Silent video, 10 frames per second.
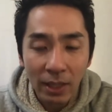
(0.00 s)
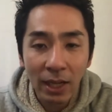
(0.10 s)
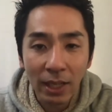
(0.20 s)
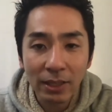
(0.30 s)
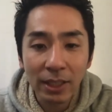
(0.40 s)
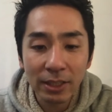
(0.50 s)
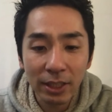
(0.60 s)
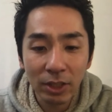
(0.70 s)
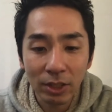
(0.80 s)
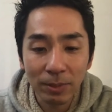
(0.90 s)
安定し
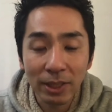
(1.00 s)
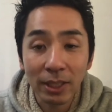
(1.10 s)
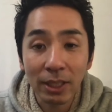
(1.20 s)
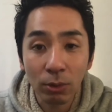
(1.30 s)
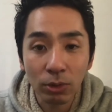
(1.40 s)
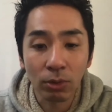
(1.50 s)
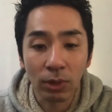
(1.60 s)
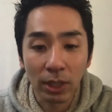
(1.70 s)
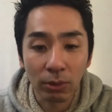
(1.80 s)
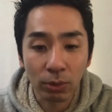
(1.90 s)
ている今だからこそ
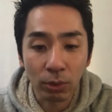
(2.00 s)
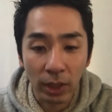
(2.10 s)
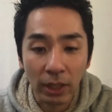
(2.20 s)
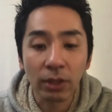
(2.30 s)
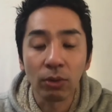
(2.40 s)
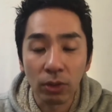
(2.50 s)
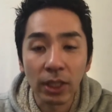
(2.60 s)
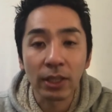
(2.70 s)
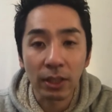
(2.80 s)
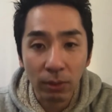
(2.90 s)
他のことをやっておく
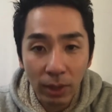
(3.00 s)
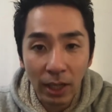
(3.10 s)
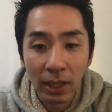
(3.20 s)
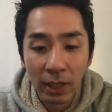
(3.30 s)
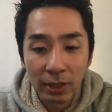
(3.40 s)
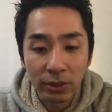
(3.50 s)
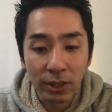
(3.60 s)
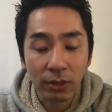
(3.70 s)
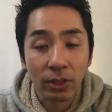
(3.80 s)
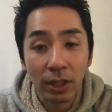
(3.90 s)
であったりとか、
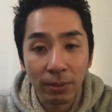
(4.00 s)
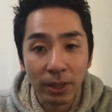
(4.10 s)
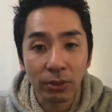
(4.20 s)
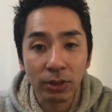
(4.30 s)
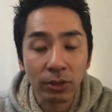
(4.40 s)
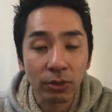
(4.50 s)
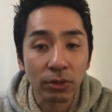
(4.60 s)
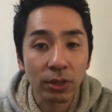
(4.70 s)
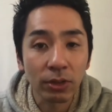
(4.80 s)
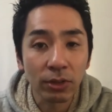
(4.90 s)
次の種まきをしと
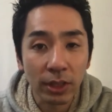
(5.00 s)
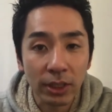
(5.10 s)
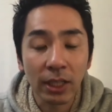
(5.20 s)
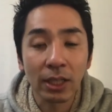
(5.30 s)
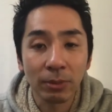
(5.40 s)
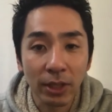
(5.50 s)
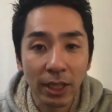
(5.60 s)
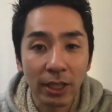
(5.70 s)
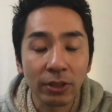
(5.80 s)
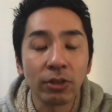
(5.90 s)
くっていう風な視点が向け
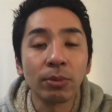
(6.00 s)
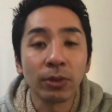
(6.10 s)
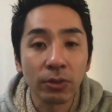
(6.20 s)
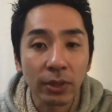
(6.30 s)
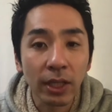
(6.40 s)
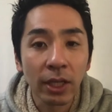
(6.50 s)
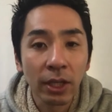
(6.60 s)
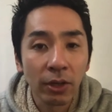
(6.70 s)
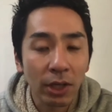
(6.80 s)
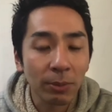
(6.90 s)
られると思うので、
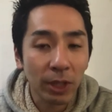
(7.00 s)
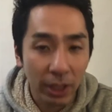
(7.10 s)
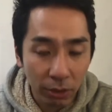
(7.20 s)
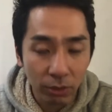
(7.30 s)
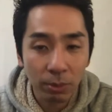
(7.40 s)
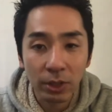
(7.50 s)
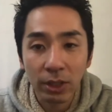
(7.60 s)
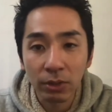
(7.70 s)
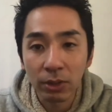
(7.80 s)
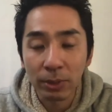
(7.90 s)
これは営業でも
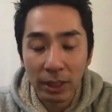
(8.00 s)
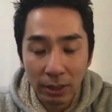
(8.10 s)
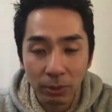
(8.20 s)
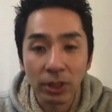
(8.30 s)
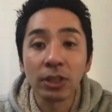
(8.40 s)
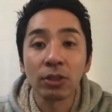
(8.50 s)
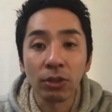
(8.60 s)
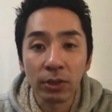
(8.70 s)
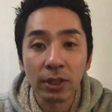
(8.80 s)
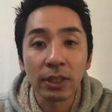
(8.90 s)
起業でも何でも一
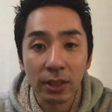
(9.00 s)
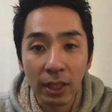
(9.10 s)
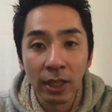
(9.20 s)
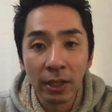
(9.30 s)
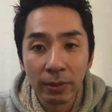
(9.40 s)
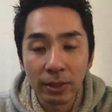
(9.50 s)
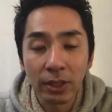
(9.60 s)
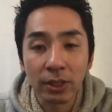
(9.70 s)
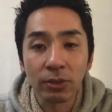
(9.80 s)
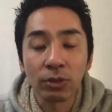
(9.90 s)
緒ですね。
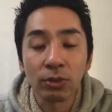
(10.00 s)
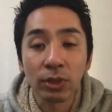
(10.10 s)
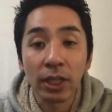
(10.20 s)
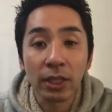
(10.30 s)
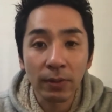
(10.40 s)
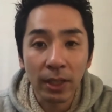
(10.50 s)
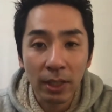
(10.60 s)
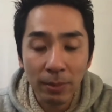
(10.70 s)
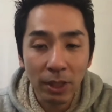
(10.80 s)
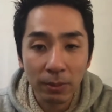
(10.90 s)
ビジネスの状態では
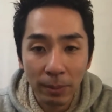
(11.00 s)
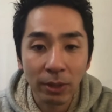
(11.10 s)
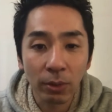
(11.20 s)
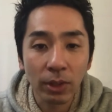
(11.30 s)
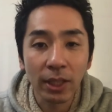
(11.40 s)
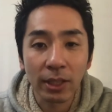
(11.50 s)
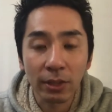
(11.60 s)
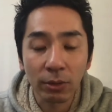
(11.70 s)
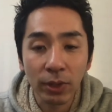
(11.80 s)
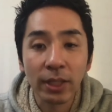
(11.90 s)
今のまOK ってい
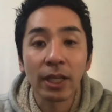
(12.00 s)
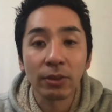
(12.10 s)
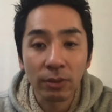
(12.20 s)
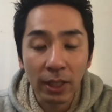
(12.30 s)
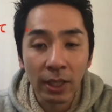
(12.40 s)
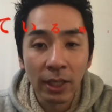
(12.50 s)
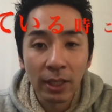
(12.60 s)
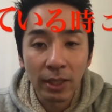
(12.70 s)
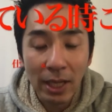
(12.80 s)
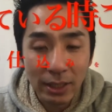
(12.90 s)
うことはないので、
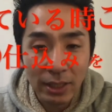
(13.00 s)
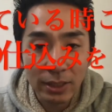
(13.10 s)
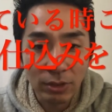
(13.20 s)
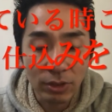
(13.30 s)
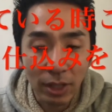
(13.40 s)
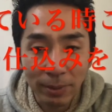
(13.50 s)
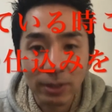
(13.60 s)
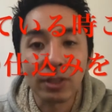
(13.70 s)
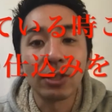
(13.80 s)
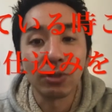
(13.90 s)
安定しているのであれば
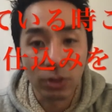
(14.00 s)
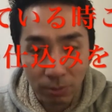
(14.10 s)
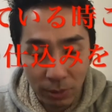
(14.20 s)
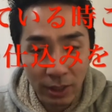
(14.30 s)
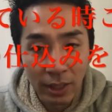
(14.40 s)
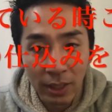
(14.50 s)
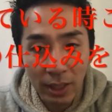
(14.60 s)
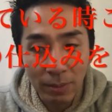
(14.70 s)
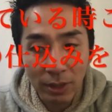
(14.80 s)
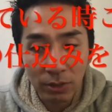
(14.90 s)
次の準備、
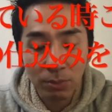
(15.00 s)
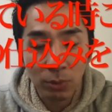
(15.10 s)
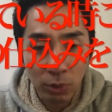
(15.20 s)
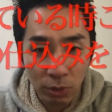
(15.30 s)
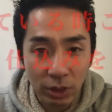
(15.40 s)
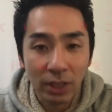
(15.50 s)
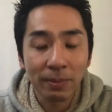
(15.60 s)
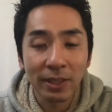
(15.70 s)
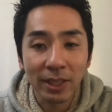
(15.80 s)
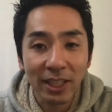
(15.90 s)
今もう少し頑
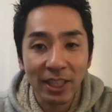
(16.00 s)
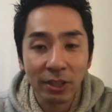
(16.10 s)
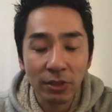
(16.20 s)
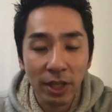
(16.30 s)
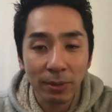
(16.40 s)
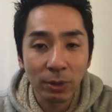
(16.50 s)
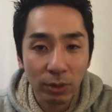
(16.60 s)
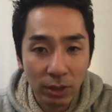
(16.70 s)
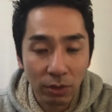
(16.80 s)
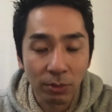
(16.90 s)
張んなきゃいけないのであれば、
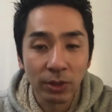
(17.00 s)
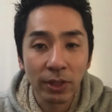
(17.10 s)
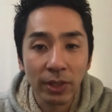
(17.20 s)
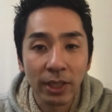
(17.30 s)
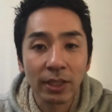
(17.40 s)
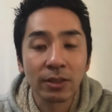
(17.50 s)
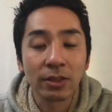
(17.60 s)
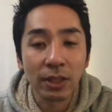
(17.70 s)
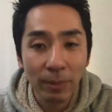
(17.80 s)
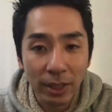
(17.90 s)
当然その問題を解決す
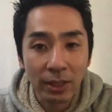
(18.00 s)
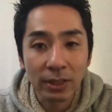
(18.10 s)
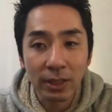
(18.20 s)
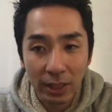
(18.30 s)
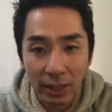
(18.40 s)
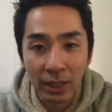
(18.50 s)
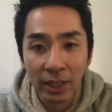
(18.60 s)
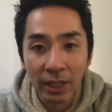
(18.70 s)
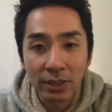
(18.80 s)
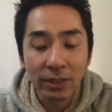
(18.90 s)
るためにぜひ
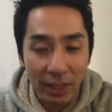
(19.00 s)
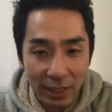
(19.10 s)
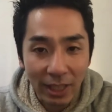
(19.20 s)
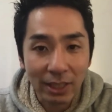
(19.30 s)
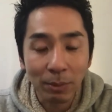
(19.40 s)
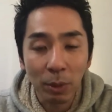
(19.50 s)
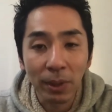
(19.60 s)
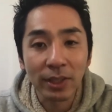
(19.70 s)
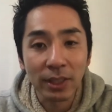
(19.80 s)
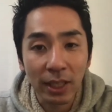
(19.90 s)
常に頭を
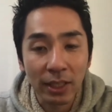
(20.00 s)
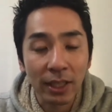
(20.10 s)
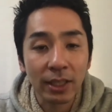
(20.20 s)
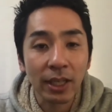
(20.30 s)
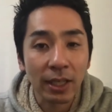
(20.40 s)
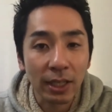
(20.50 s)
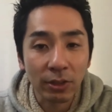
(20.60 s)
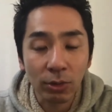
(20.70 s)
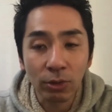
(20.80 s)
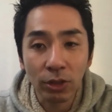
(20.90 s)
回していただきたいな
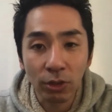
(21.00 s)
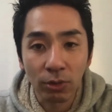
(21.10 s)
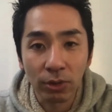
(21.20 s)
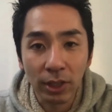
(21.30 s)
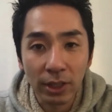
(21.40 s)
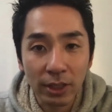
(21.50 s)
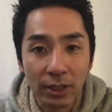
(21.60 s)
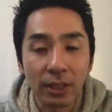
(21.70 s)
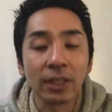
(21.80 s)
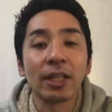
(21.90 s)
ということで、今日こんなお話さ
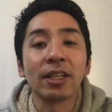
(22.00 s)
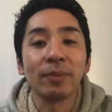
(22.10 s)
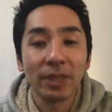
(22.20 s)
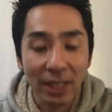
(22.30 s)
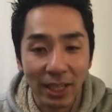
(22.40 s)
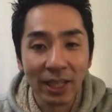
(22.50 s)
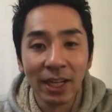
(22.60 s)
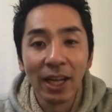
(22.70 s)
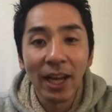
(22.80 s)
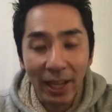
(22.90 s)
せていただきました。
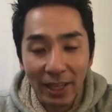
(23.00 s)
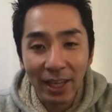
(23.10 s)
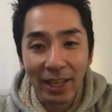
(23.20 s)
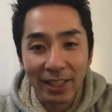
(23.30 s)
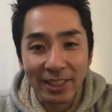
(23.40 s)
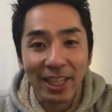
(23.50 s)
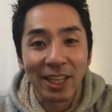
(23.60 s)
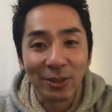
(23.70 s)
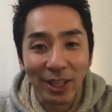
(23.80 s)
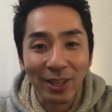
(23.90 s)
はい、次
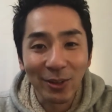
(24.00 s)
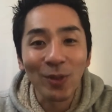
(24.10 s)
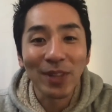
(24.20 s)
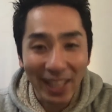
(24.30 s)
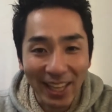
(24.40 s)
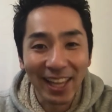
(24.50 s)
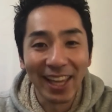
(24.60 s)
回の念を込めて